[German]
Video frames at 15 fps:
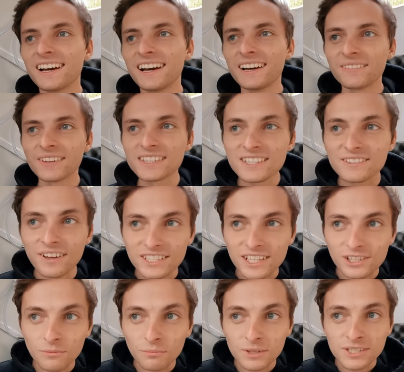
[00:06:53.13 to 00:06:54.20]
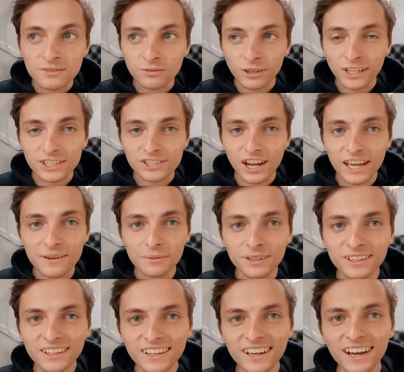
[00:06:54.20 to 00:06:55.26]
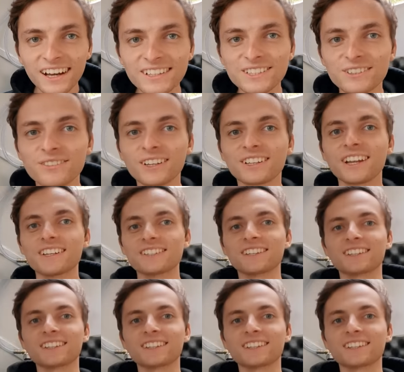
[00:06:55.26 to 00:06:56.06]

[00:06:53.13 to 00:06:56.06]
Ähm, jetzt ist Wasser schon ein bisschen vor der Scheibe, also wird gleich